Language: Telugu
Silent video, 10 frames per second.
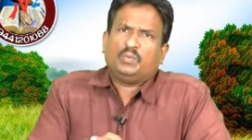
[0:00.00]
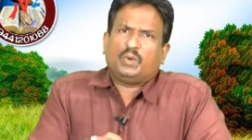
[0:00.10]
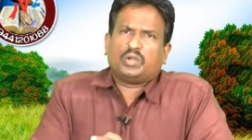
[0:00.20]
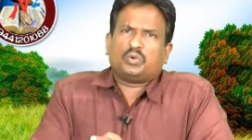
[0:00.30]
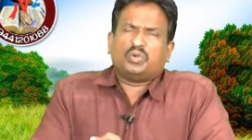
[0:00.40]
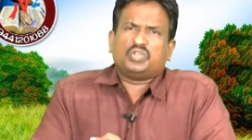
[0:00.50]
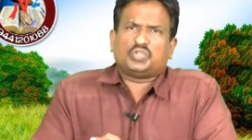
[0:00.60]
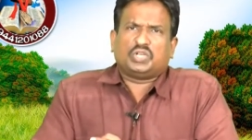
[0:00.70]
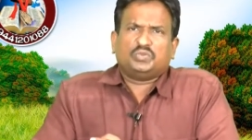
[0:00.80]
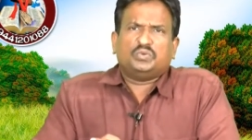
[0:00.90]
వారుకున్న
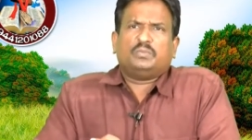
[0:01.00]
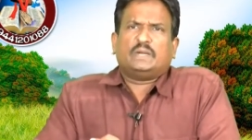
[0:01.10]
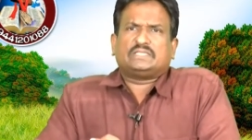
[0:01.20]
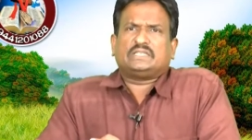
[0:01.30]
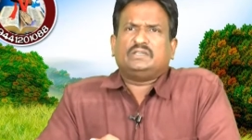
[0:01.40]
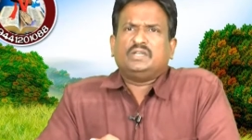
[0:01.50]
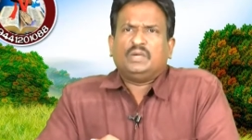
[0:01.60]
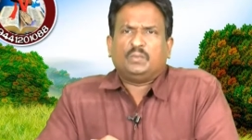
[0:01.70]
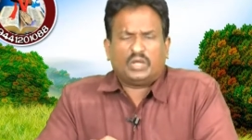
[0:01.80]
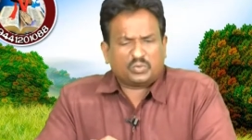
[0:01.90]
చదువును బట్టి
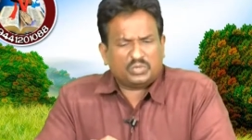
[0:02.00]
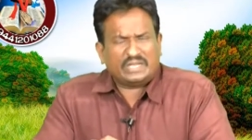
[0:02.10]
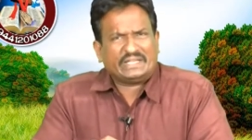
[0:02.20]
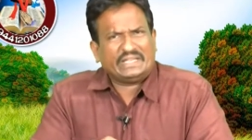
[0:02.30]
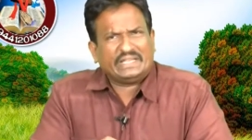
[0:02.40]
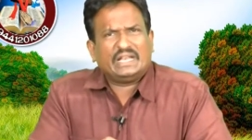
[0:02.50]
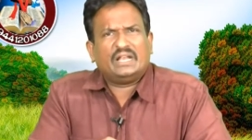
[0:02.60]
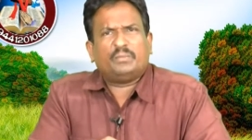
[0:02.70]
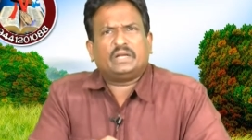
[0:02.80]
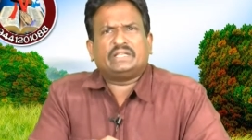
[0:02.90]
వారుకున్న
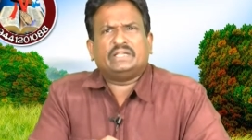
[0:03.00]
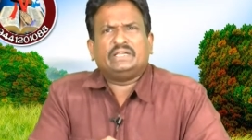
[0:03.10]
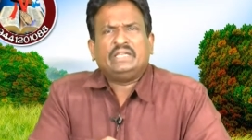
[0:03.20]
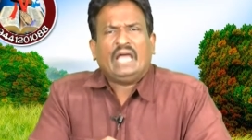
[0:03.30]
డిగ్రీని బట్టి